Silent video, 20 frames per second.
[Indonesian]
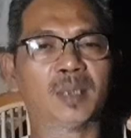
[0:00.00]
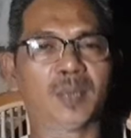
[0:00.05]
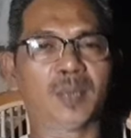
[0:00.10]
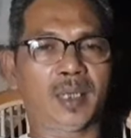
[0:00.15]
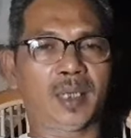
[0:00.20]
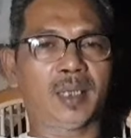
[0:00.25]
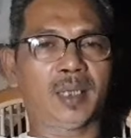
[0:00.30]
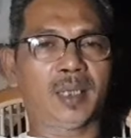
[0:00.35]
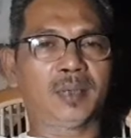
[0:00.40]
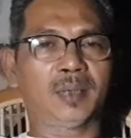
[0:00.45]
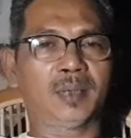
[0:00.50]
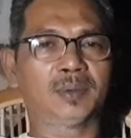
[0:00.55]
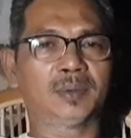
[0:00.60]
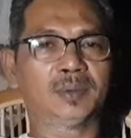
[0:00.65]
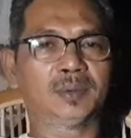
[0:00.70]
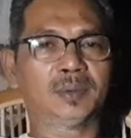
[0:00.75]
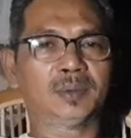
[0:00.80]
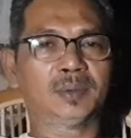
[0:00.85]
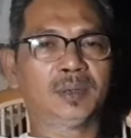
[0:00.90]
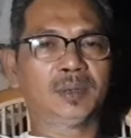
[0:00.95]
mereka.
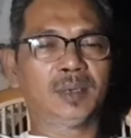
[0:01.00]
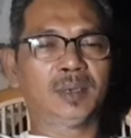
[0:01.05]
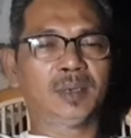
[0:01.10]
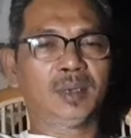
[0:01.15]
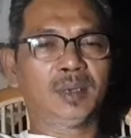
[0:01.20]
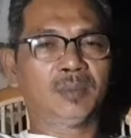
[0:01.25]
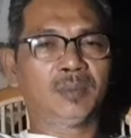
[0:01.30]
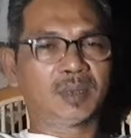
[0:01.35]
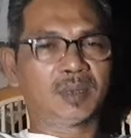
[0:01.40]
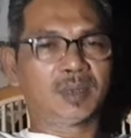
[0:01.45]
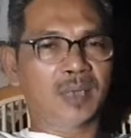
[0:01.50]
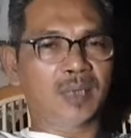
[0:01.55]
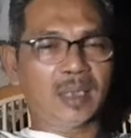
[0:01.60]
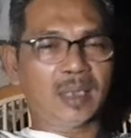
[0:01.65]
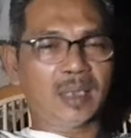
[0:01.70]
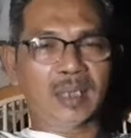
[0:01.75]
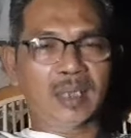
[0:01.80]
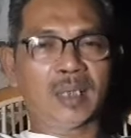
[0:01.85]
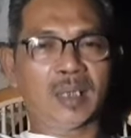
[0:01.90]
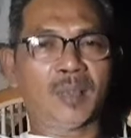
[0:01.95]

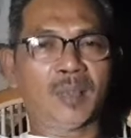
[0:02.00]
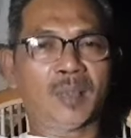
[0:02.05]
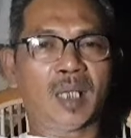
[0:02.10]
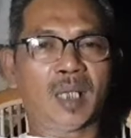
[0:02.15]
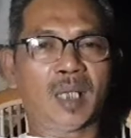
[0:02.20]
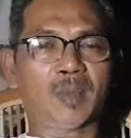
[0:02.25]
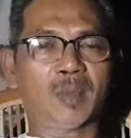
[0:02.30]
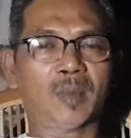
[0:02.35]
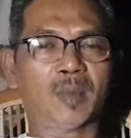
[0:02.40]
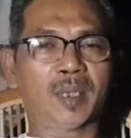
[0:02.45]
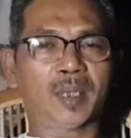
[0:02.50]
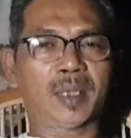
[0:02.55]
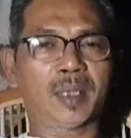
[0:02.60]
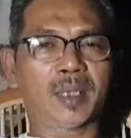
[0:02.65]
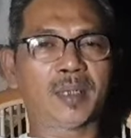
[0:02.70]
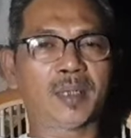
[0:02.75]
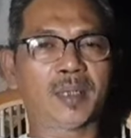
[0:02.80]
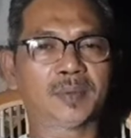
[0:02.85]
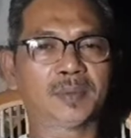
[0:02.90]
Mencatat nama-nama mereka,